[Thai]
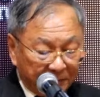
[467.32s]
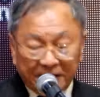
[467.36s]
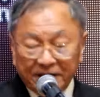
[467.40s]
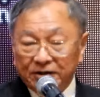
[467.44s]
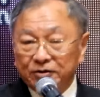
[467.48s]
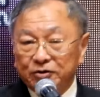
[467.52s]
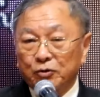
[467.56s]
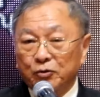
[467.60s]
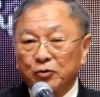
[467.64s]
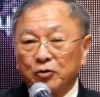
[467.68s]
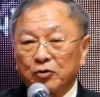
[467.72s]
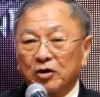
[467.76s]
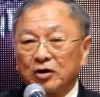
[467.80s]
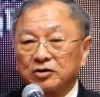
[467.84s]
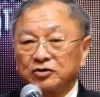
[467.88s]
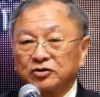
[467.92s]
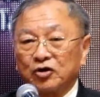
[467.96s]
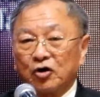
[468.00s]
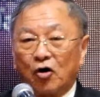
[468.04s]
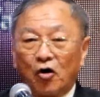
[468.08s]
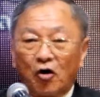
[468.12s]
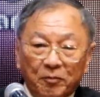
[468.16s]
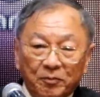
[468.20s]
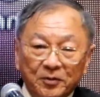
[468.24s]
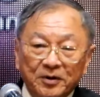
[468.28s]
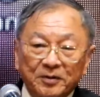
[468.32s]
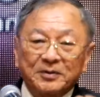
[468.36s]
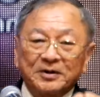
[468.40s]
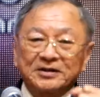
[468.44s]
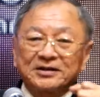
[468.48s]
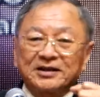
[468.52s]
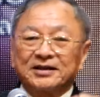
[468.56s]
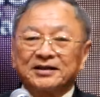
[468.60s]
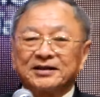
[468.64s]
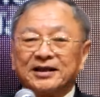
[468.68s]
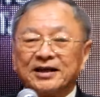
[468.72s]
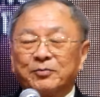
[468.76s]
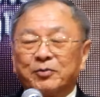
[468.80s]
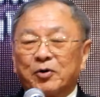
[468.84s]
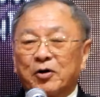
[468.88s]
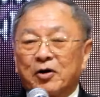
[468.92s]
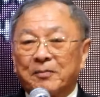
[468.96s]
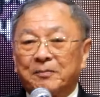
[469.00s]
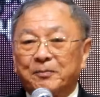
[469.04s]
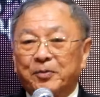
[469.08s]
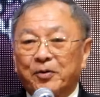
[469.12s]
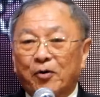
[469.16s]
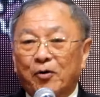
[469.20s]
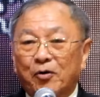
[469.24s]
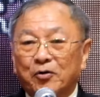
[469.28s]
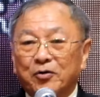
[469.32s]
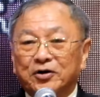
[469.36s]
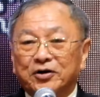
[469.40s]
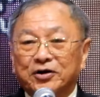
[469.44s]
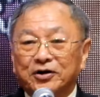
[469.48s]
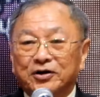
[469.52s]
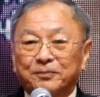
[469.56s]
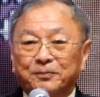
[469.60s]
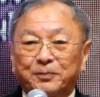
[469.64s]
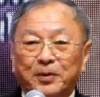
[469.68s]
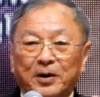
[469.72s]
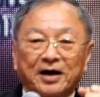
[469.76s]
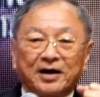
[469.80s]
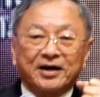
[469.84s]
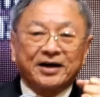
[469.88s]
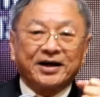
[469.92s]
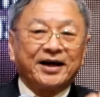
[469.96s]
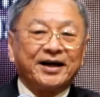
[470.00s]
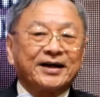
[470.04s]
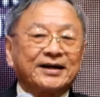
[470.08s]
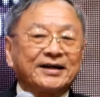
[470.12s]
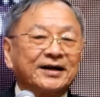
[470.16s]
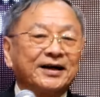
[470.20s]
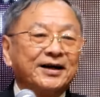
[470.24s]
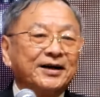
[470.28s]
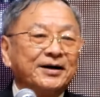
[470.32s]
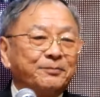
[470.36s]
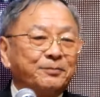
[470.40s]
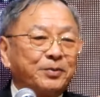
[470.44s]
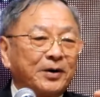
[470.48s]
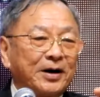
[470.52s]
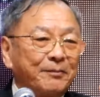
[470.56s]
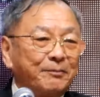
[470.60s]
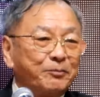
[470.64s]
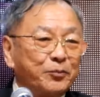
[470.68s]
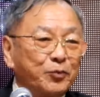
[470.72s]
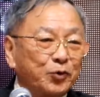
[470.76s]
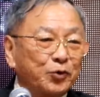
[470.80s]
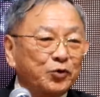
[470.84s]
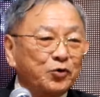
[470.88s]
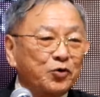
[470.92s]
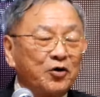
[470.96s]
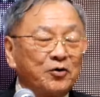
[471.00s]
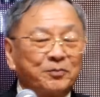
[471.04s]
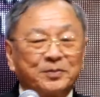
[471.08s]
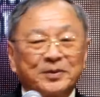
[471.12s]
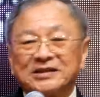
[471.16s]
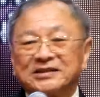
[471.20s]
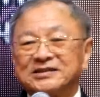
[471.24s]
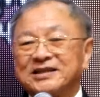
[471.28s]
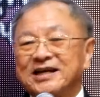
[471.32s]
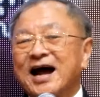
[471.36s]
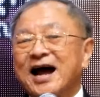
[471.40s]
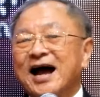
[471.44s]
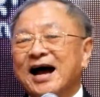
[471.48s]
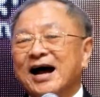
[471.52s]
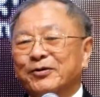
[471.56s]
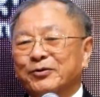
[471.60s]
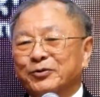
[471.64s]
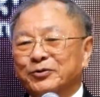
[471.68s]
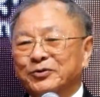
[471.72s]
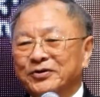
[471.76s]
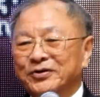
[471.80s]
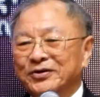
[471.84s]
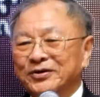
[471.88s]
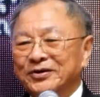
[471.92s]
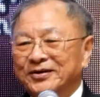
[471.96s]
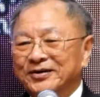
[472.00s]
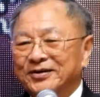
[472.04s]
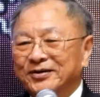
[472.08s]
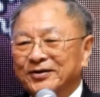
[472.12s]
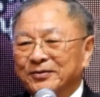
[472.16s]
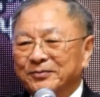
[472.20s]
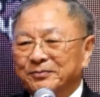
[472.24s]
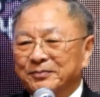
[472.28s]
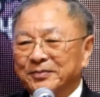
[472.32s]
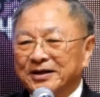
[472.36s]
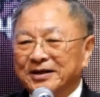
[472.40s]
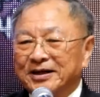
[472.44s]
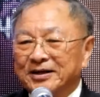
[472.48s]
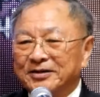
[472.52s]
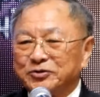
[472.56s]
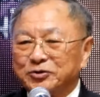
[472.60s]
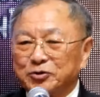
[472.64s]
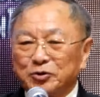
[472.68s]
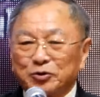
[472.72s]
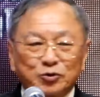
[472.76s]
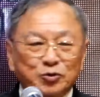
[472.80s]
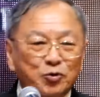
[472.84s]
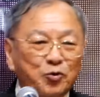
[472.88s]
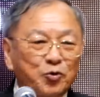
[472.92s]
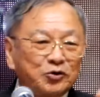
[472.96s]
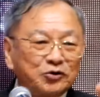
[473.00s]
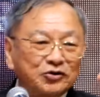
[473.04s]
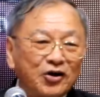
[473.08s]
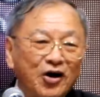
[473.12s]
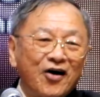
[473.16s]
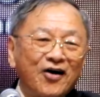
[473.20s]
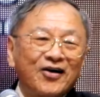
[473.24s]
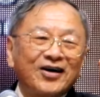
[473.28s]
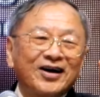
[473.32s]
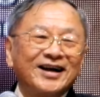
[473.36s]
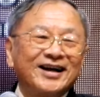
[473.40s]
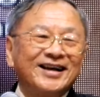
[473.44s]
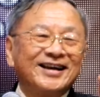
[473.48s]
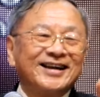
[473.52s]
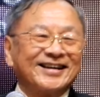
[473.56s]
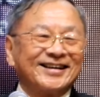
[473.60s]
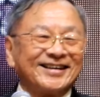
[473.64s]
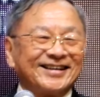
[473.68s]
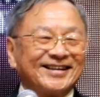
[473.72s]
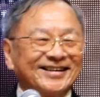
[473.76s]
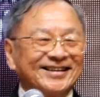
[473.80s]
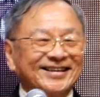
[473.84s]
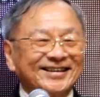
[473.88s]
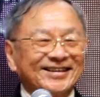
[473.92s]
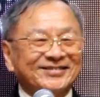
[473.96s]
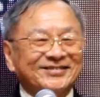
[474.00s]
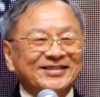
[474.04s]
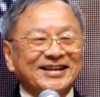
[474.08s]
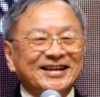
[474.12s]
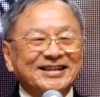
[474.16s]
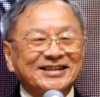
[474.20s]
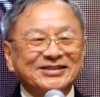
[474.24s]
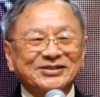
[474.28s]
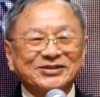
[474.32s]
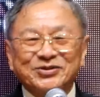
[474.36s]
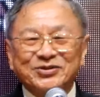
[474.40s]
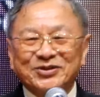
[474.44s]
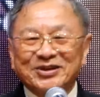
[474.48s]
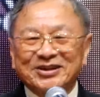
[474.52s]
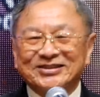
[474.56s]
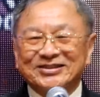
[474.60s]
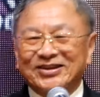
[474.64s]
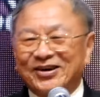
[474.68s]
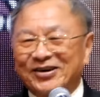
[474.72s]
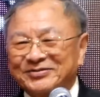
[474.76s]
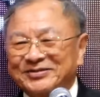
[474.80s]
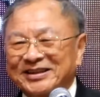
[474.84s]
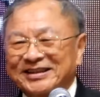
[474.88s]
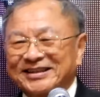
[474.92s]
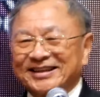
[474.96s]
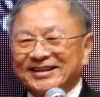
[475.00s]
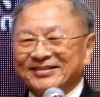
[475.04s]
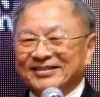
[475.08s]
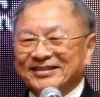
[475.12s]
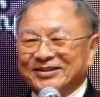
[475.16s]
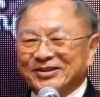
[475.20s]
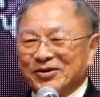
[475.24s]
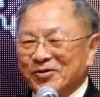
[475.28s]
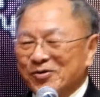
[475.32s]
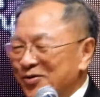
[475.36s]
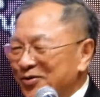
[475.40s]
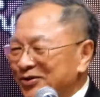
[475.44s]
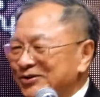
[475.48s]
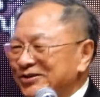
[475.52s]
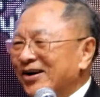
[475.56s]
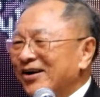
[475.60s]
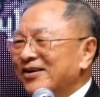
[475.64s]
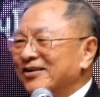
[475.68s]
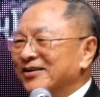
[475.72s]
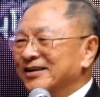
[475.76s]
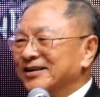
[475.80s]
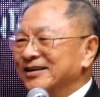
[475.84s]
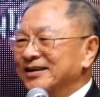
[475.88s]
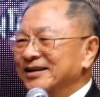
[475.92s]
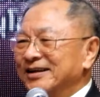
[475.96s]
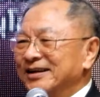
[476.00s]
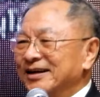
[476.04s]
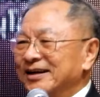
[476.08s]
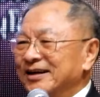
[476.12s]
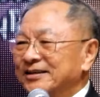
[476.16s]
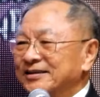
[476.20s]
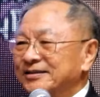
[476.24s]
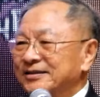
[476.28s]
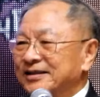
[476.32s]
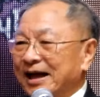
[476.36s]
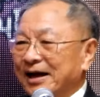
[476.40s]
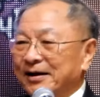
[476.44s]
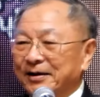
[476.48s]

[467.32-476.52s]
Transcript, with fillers: โตรก็ตอบขึ้นมาทันทีบอกว่า พระองค์คือพระคิดพระบุตรของพระเจ้า พระเยซูถูกต้องพระเยซูก็ตอบทันทีว่าถูกต้อง แต่